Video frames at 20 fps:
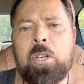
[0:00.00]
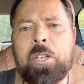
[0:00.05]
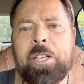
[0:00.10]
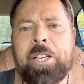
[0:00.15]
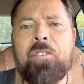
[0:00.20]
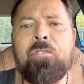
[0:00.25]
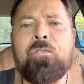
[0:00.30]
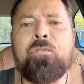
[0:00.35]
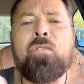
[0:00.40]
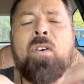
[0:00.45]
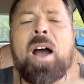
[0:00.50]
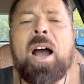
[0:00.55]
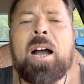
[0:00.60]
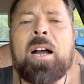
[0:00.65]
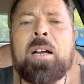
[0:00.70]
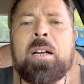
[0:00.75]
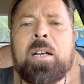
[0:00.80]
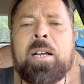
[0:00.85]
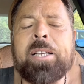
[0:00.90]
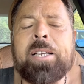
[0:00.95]
che va,
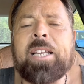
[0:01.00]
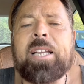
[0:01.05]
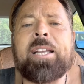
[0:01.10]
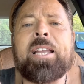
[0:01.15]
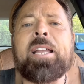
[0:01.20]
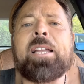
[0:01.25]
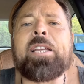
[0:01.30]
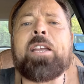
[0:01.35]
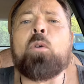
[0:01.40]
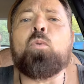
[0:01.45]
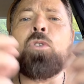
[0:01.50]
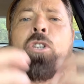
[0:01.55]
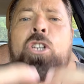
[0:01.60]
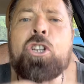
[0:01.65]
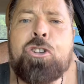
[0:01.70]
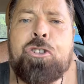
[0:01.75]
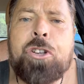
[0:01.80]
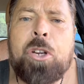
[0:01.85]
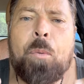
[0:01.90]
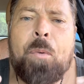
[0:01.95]
che, che, che
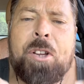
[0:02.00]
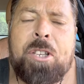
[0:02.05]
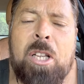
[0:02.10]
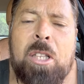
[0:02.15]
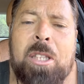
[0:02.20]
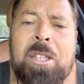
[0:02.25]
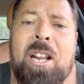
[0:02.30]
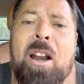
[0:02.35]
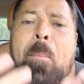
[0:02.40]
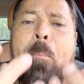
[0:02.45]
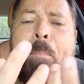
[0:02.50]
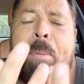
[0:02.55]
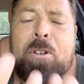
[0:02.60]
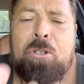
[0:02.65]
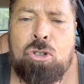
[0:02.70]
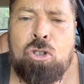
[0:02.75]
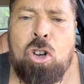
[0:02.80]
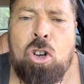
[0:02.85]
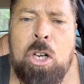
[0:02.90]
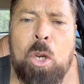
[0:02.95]
unisce queste tre
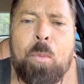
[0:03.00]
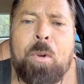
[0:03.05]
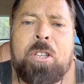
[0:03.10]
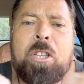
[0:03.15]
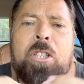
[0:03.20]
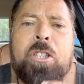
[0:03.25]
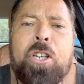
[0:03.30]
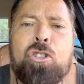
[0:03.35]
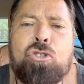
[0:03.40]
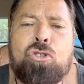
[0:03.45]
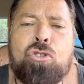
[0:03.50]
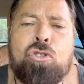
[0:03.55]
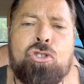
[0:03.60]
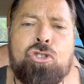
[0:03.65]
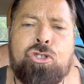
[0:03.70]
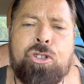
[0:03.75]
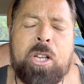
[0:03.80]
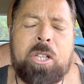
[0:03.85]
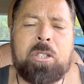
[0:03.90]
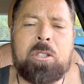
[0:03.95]
persone, questi tre
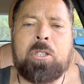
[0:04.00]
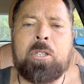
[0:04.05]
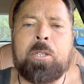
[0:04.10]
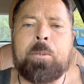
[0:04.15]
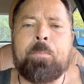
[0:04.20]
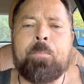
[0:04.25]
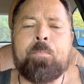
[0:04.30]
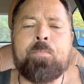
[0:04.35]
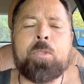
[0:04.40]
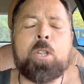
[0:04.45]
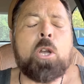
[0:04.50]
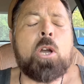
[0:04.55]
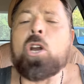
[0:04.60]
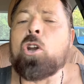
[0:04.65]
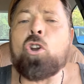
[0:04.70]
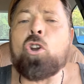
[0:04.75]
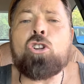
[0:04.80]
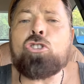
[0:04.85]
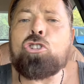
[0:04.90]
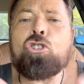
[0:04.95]
soggetti
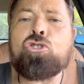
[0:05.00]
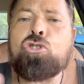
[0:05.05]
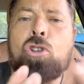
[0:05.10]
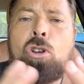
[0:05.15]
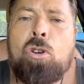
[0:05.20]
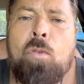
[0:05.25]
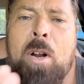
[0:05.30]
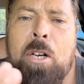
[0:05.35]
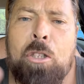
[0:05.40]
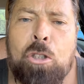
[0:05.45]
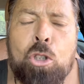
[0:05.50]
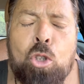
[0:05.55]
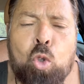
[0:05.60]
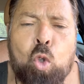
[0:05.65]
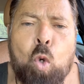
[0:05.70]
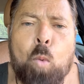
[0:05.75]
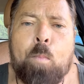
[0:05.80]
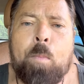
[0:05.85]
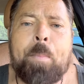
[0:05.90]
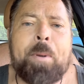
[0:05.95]
non ci sono altri
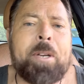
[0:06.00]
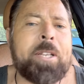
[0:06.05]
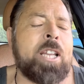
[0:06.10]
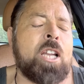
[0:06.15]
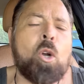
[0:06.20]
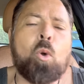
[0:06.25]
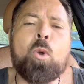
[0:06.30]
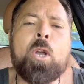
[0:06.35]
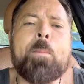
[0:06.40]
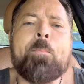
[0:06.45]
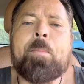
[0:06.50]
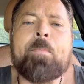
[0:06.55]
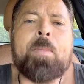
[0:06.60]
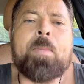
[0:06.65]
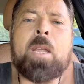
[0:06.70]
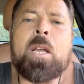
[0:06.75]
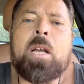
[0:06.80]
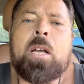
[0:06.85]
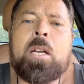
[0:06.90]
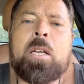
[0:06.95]
dubbi perché qui
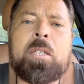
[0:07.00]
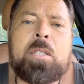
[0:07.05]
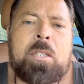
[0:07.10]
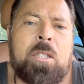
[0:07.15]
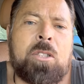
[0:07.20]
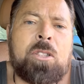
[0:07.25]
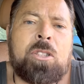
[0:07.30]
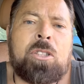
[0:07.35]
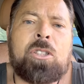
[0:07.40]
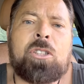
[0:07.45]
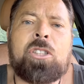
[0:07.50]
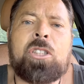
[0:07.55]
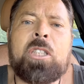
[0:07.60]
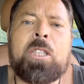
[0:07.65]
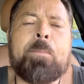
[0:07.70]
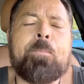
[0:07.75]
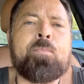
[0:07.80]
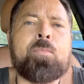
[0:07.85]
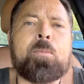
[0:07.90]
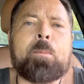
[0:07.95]
si, si,